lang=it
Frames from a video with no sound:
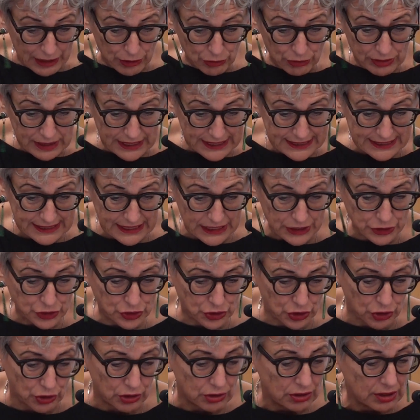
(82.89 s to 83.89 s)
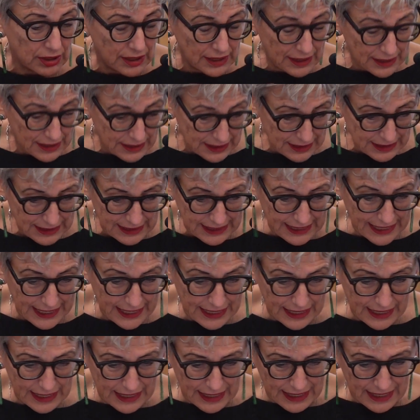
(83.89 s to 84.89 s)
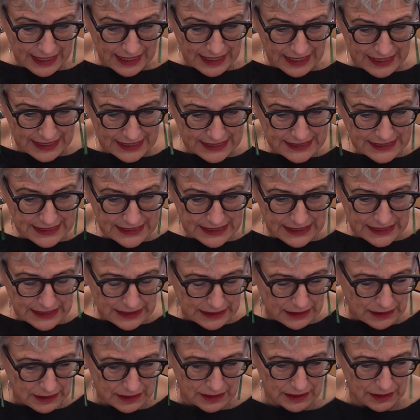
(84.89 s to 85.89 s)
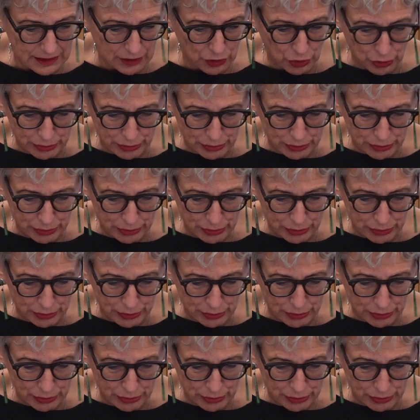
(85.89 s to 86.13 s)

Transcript: È un carteggio che eh, si eh,